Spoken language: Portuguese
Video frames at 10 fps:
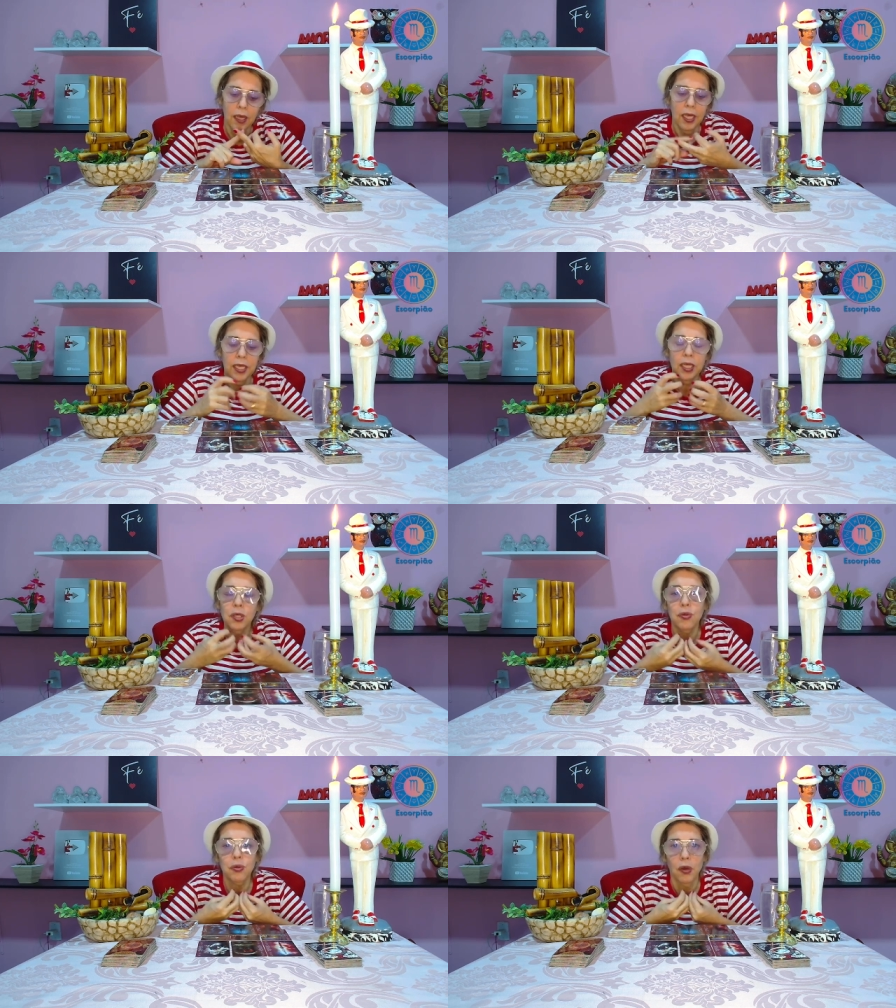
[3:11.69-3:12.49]
e
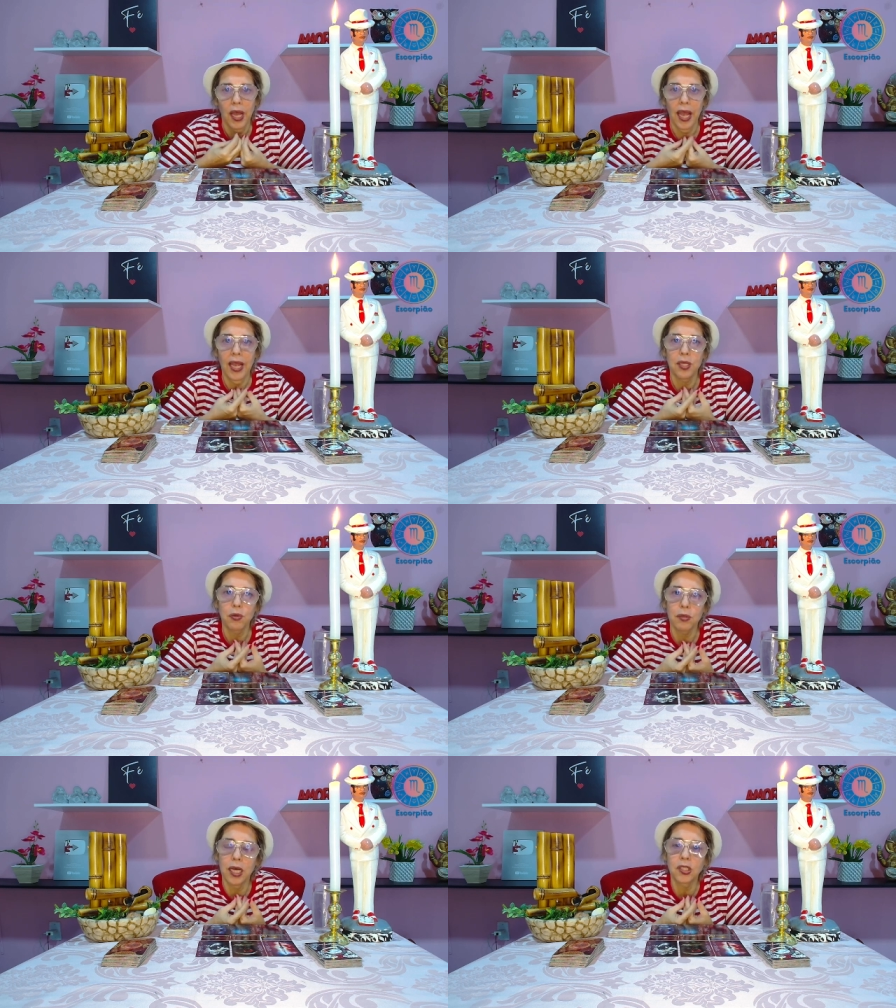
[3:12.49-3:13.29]
isso é
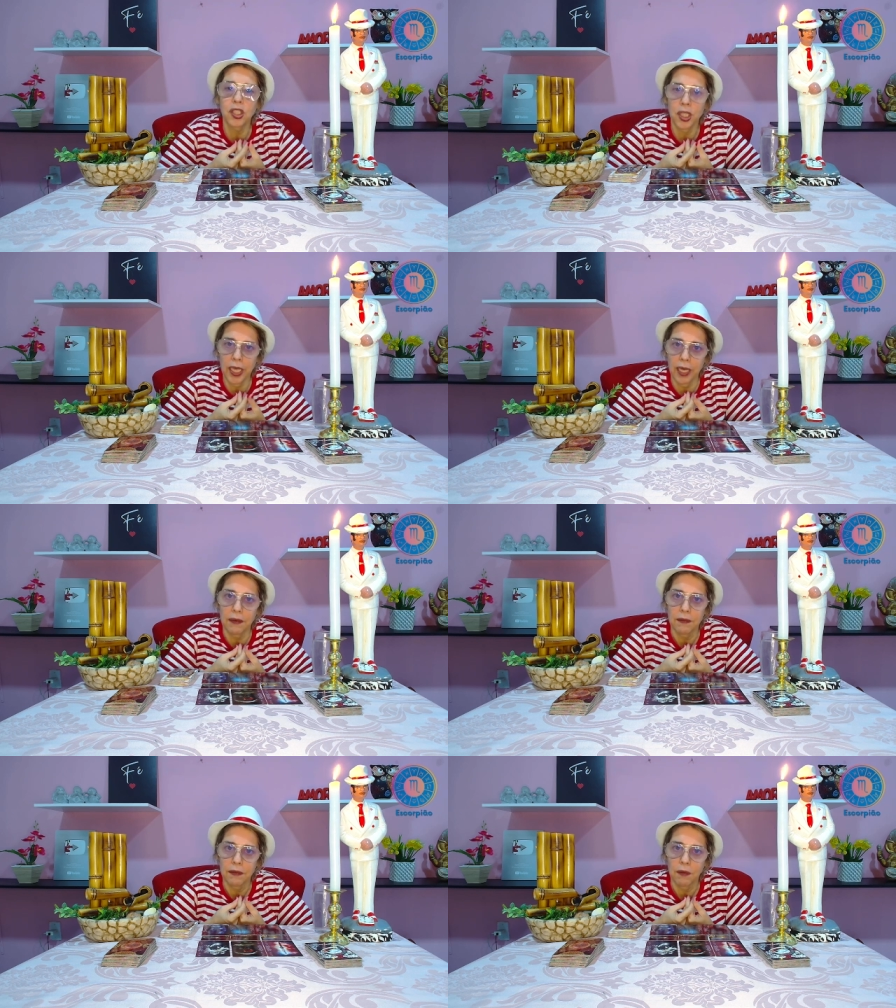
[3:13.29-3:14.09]
resultante de quê?
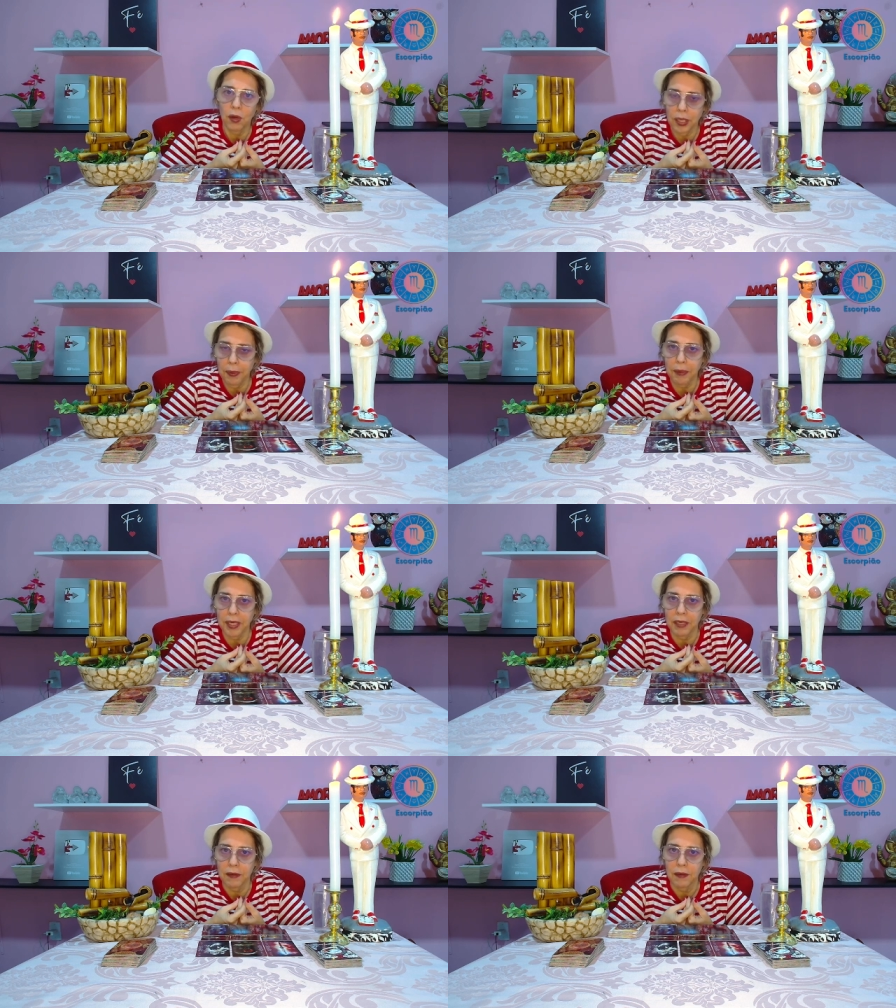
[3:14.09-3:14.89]
Conta para
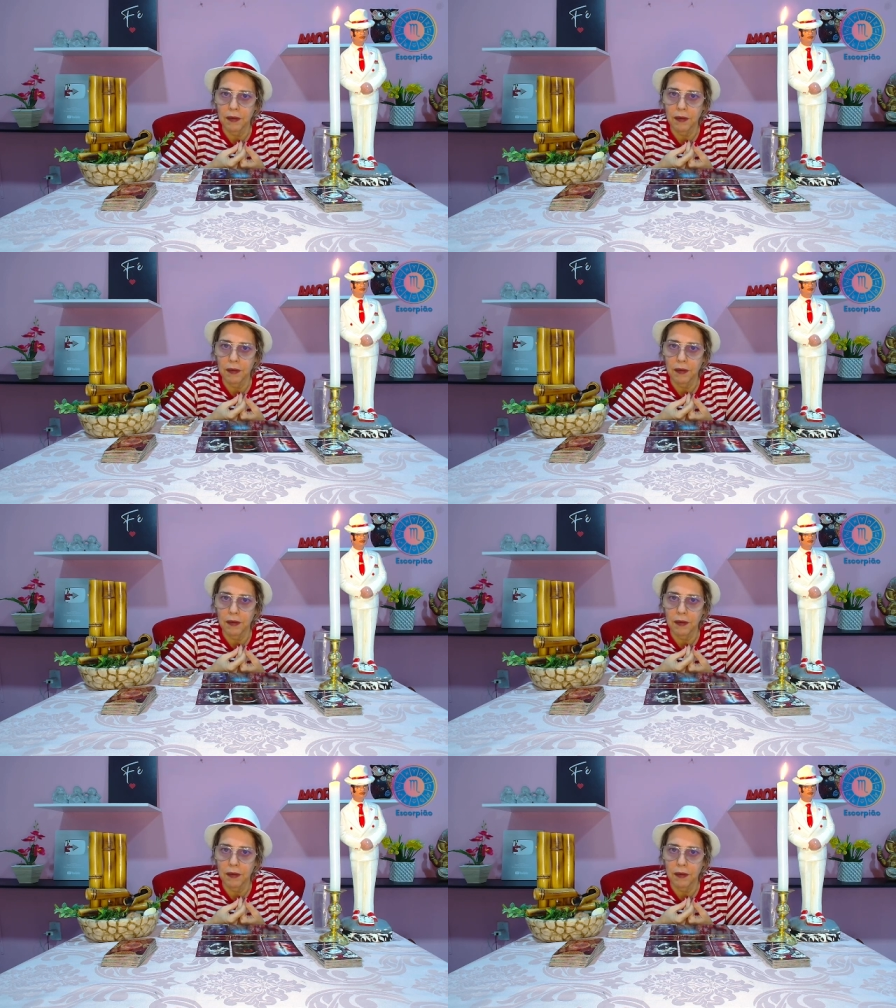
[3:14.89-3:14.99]
mim.